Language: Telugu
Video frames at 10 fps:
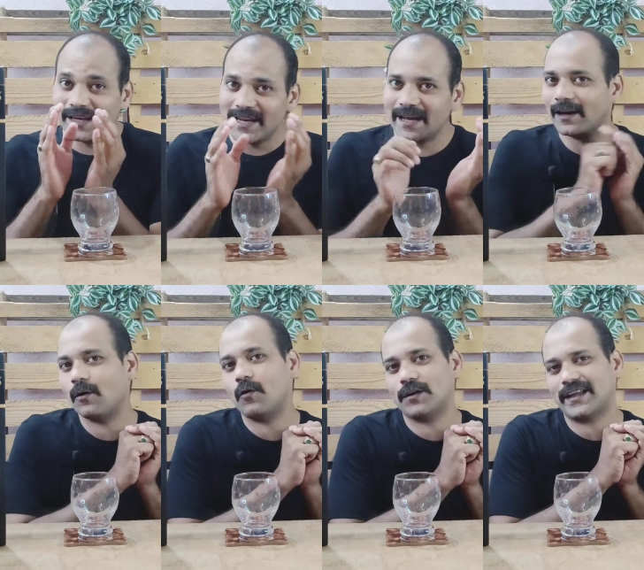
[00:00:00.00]

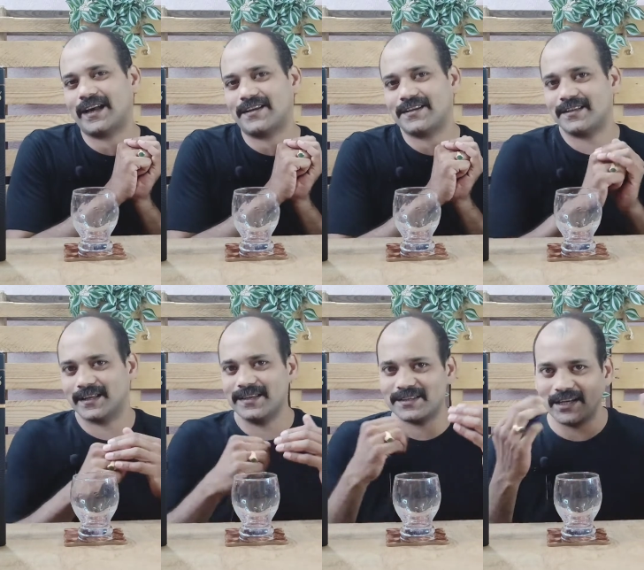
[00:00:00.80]
ఇల్లీగల్గా కూడా తయారు చేసిన
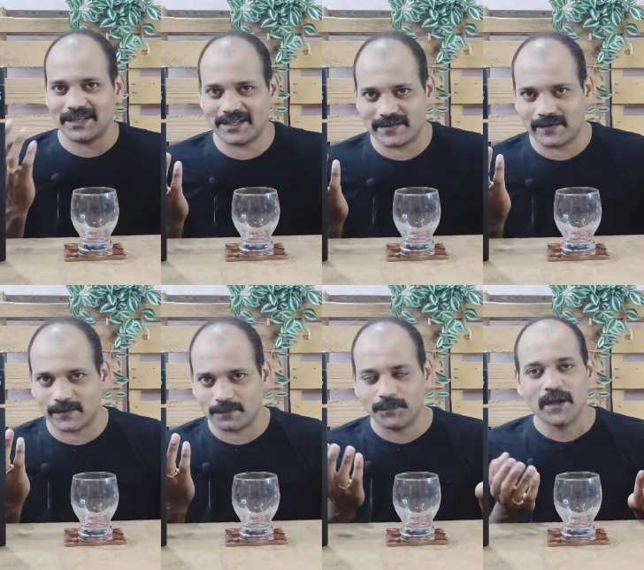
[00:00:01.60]
దాన్ని సేల్
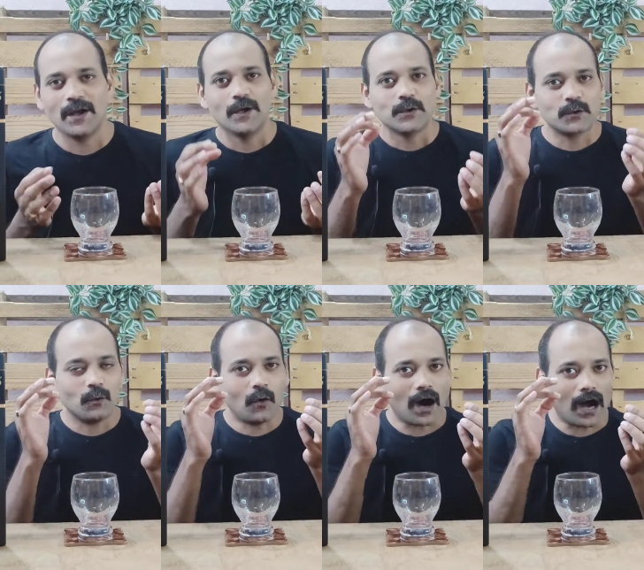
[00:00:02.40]
చేసేవారు సో
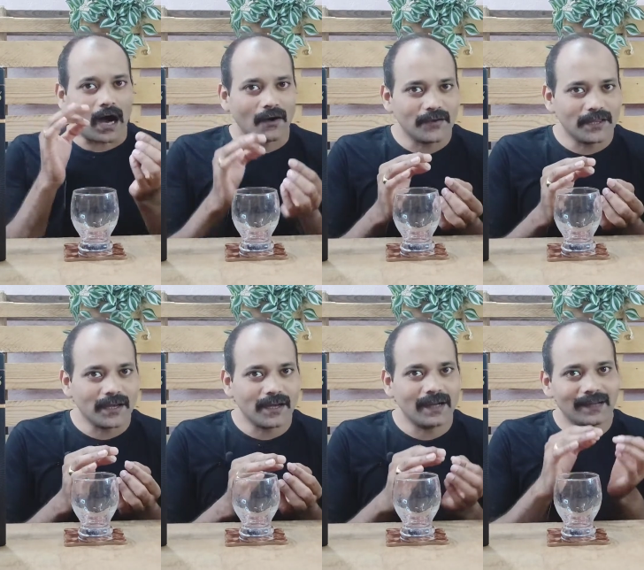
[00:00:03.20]
ఆ
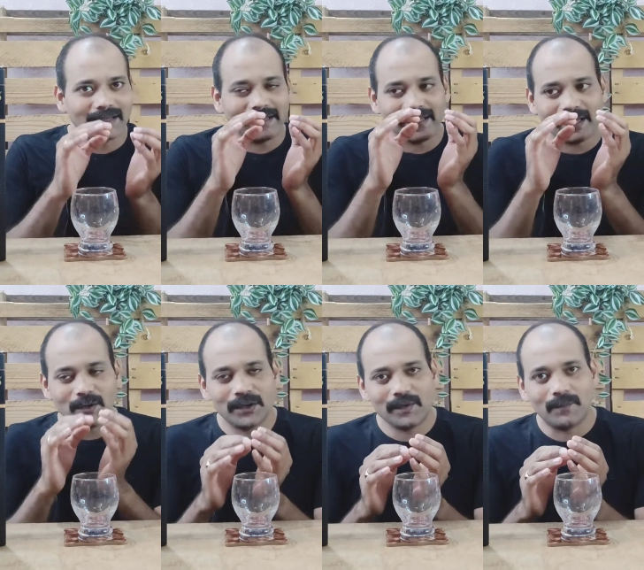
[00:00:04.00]
విధంగా ఈ
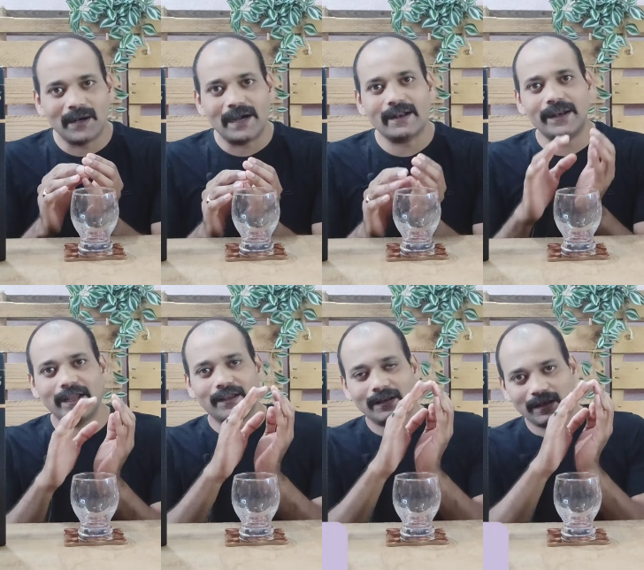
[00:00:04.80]
బ్లెండ్ని
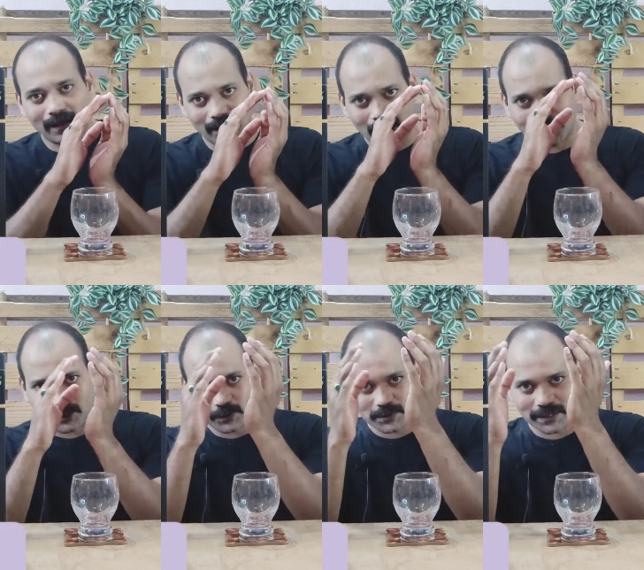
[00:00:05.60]
ఐ
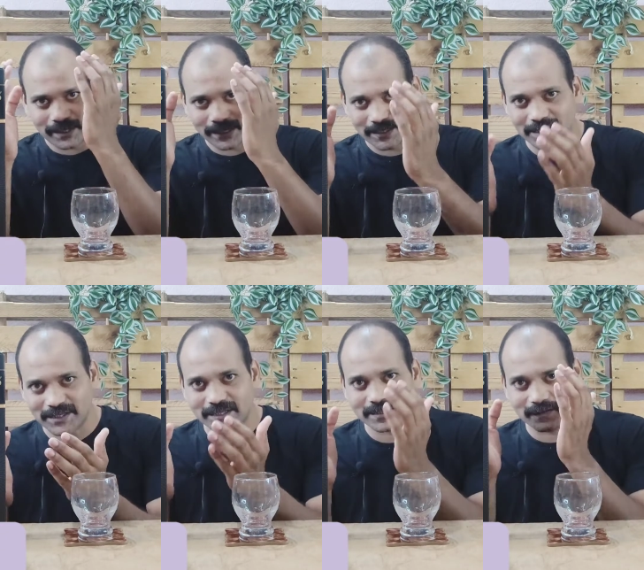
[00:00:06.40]
మీన్ టు సే ఈ
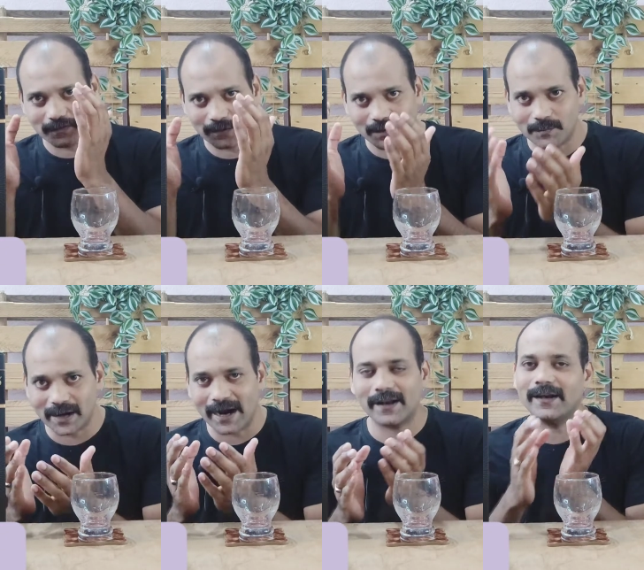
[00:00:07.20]
టీచర్స్
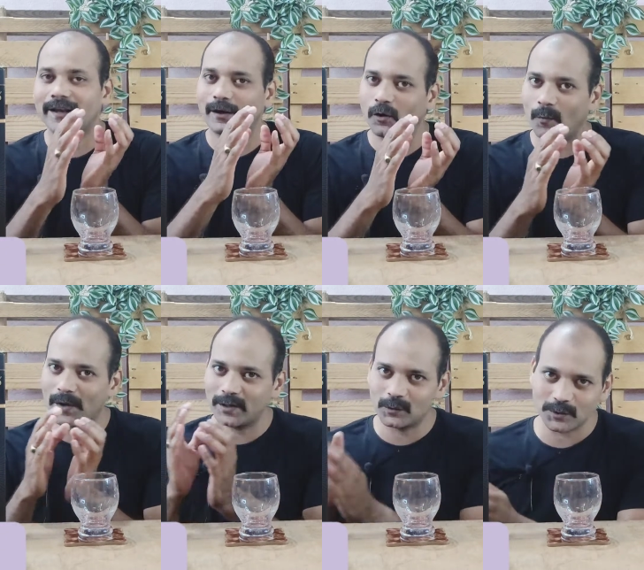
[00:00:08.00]
బ్రాండ్ని
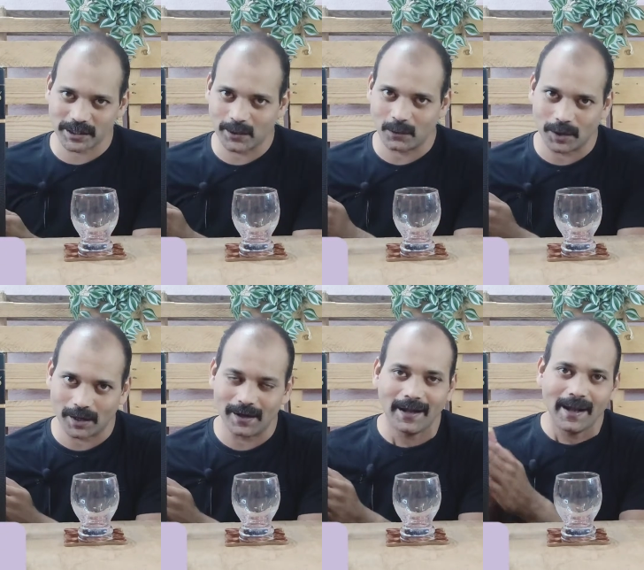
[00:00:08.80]
లోపలికి తోసేయకుండా
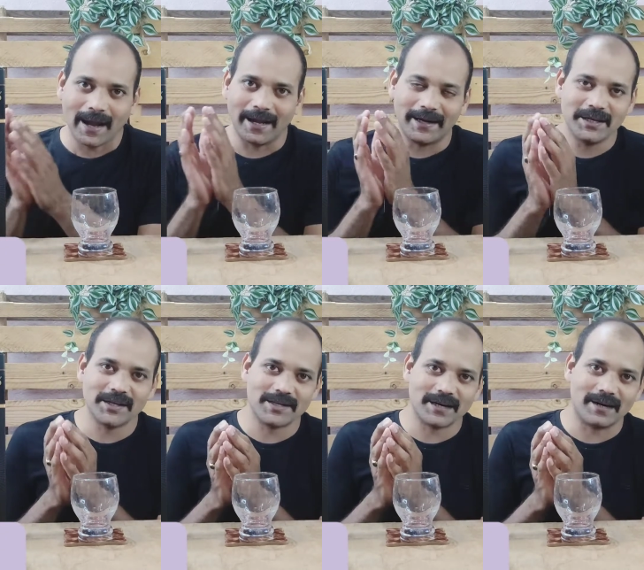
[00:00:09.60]
ఆయన ఏం
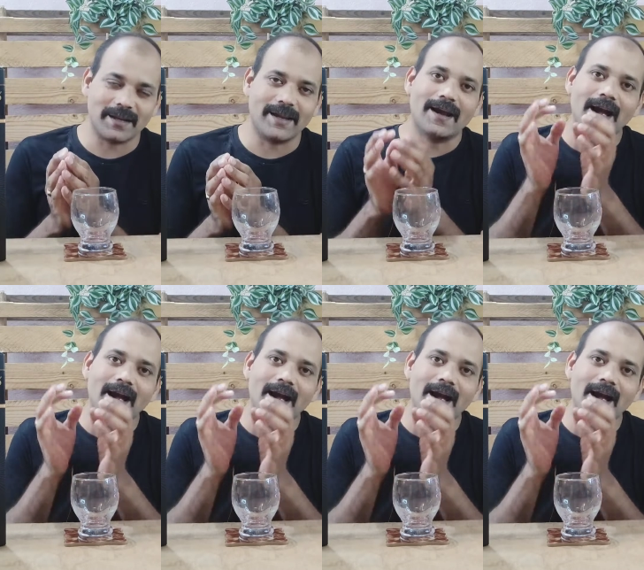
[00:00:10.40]
చేశారంటే